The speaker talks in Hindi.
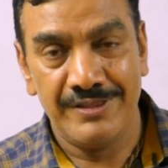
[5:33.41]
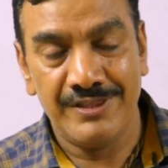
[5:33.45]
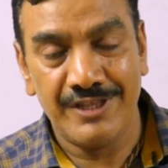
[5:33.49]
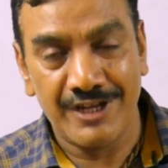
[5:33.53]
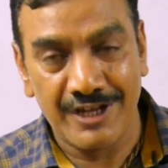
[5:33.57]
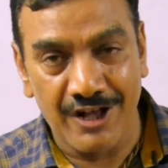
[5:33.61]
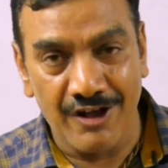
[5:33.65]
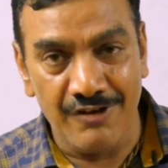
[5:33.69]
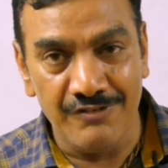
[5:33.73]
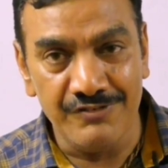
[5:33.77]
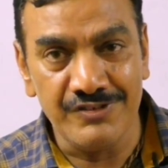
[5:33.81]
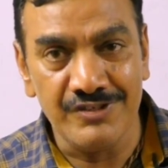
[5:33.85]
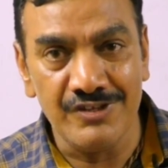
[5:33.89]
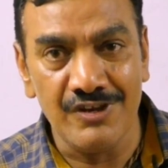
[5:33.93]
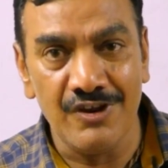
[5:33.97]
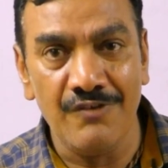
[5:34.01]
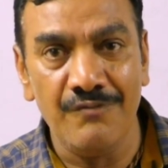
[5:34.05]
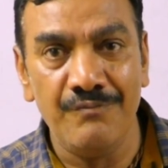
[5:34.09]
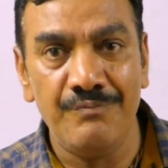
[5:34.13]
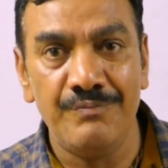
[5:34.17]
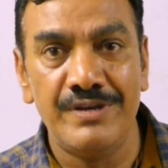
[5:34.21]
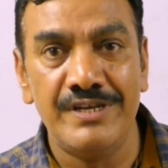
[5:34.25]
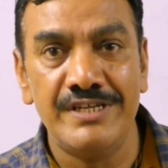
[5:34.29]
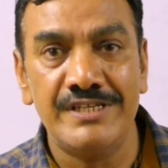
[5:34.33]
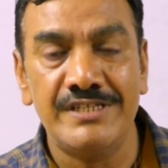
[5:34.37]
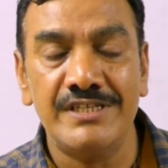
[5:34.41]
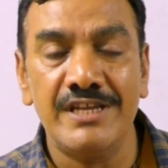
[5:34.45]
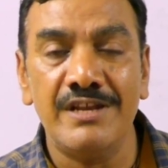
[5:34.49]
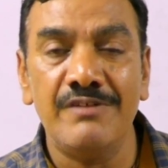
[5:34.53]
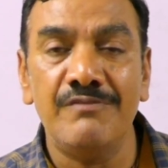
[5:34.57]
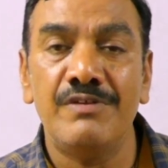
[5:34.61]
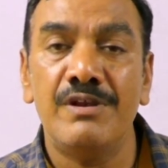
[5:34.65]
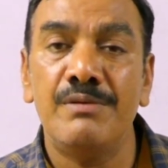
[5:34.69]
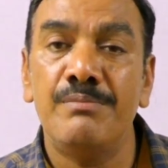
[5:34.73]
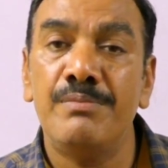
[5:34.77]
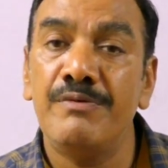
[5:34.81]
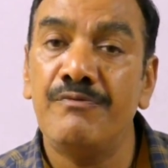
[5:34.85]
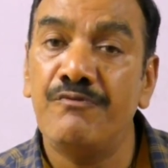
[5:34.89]
द काउंसिल ऑफ मिनिस्टर
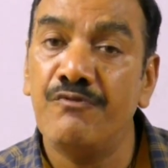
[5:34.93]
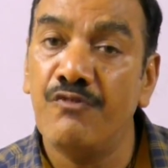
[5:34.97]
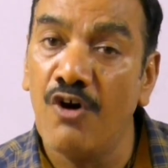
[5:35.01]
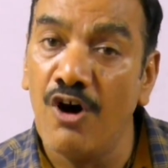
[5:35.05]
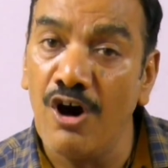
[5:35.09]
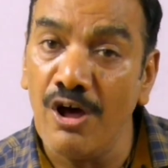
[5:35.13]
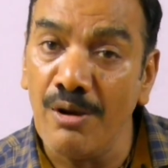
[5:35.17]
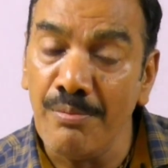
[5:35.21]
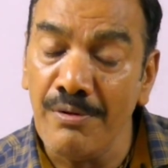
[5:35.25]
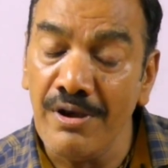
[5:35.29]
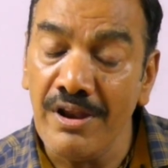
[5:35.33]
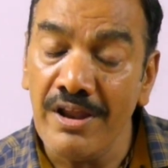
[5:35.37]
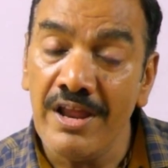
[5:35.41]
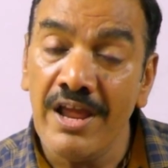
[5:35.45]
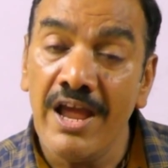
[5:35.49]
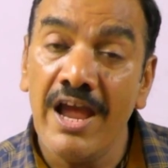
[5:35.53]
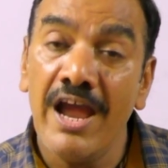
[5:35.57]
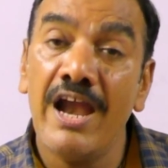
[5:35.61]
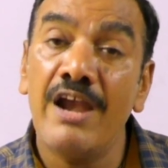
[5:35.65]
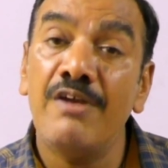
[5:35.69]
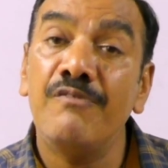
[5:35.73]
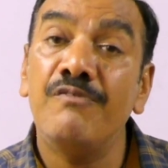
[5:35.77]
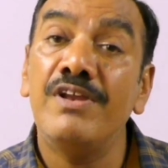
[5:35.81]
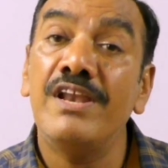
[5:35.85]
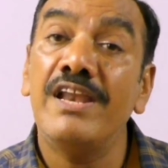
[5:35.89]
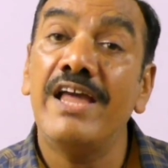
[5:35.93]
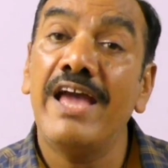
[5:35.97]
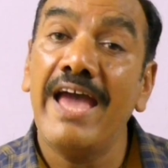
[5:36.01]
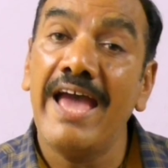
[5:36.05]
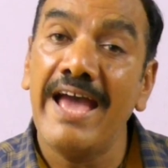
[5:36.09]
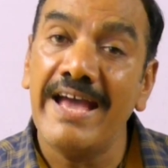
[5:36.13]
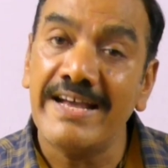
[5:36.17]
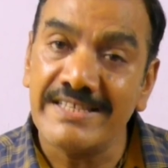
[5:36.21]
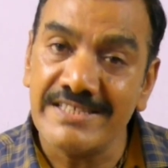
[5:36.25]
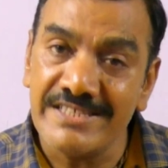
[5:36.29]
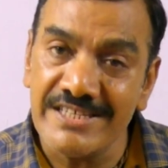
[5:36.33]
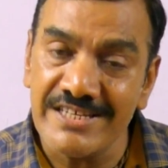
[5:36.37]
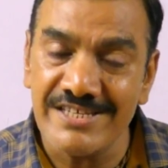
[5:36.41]
विल बी फॉर्म्ड एंड विल
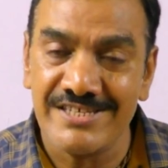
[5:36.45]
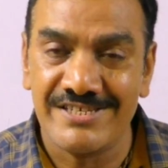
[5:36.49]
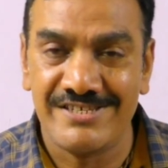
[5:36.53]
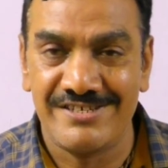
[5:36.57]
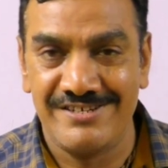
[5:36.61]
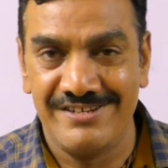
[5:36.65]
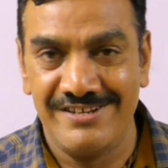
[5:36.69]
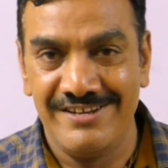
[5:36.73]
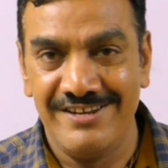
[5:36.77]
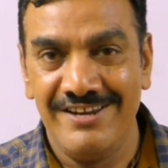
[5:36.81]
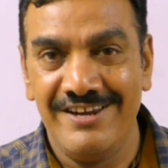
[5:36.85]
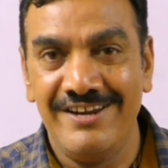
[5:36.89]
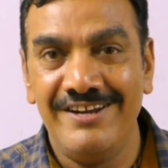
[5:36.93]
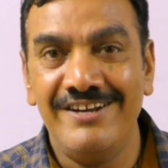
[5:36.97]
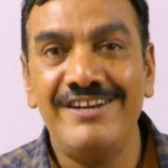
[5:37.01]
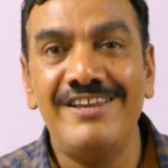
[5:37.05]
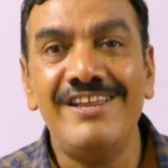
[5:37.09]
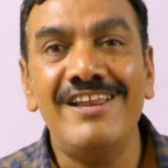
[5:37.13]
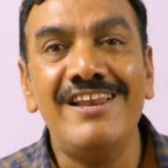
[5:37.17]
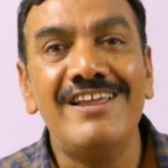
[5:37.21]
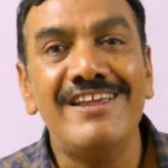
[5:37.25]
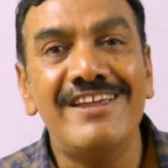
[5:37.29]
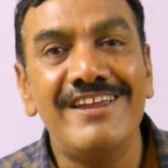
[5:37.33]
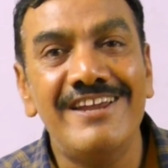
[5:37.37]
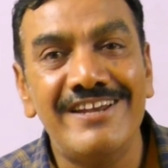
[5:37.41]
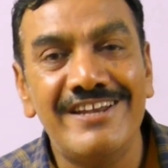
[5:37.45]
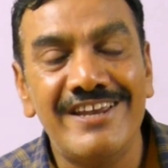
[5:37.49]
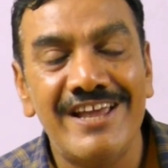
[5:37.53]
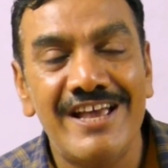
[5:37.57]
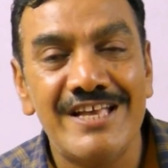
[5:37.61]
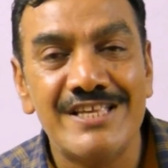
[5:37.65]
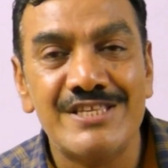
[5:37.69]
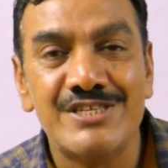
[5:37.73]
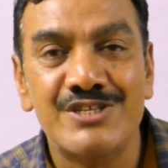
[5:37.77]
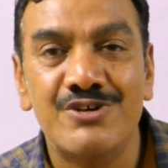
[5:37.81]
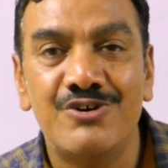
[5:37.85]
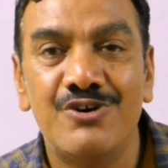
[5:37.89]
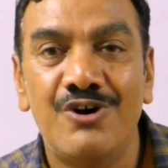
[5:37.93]
एग्जिस्ट टिल इट
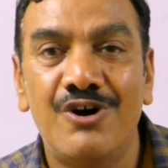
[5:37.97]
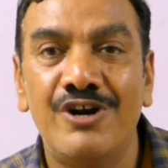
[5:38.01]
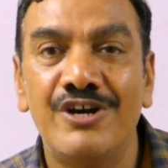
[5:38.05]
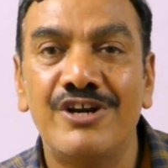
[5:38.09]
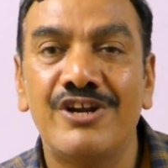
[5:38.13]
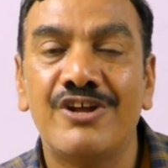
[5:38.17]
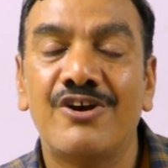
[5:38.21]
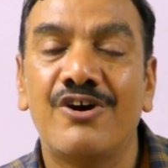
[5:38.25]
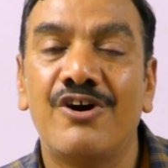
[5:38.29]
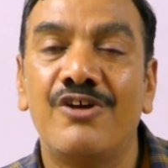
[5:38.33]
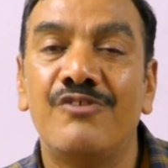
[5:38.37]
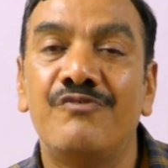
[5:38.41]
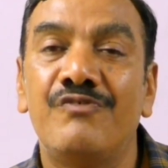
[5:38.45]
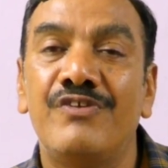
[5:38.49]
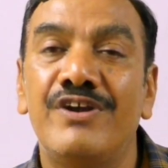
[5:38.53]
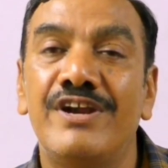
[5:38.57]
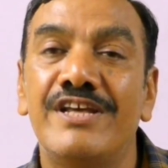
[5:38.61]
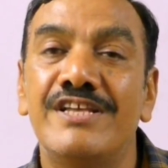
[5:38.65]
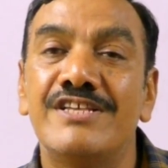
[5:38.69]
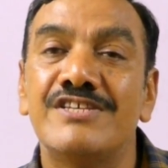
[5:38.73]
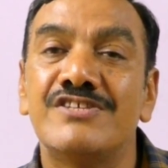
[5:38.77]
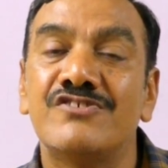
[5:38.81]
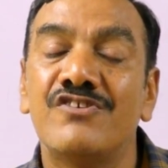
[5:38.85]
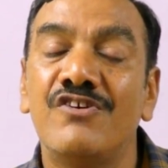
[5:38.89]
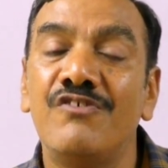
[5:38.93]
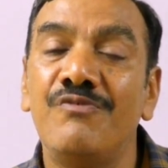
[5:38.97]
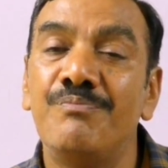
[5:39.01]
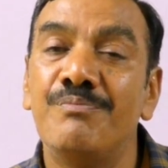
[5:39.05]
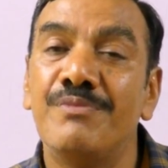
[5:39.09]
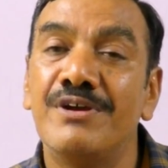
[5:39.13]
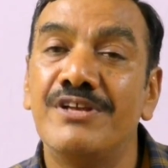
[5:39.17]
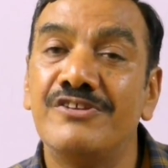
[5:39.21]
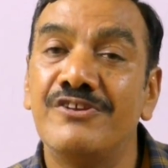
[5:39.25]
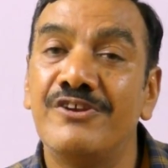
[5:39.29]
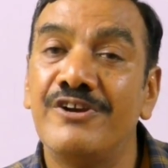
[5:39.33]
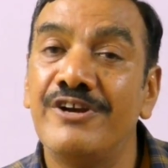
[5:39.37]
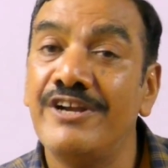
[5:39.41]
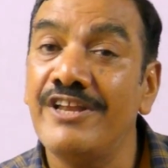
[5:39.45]
हैज गॉट कॉन्फिडेंस ऑफ
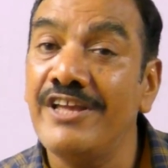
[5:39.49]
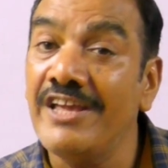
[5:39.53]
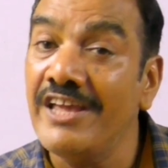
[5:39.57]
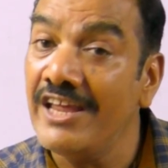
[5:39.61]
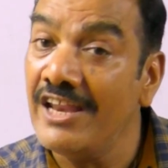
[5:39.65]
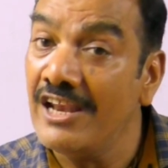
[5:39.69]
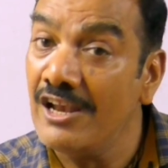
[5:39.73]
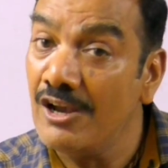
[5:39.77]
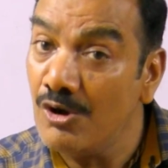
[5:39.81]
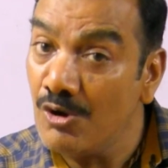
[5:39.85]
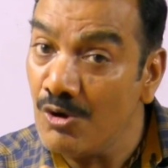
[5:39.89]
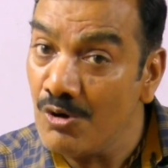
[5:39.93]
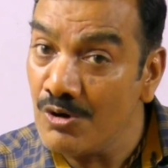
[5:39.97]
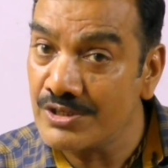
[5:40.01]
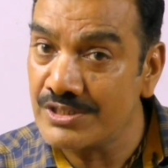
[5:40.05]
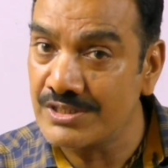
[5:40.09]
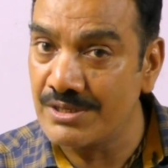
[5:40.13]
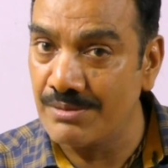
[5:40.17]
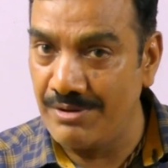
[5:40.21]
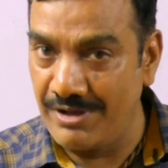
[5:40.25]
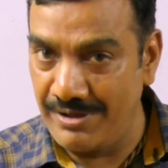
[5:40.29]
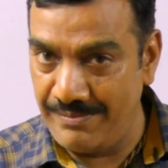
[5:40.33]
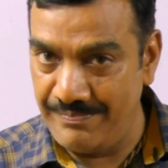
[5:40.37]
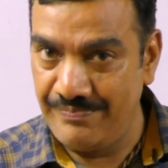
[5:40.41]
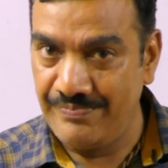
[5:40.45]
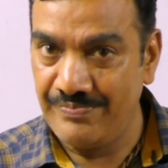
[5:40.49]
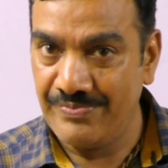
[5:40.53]
मेजोरिटी इन लोकसभा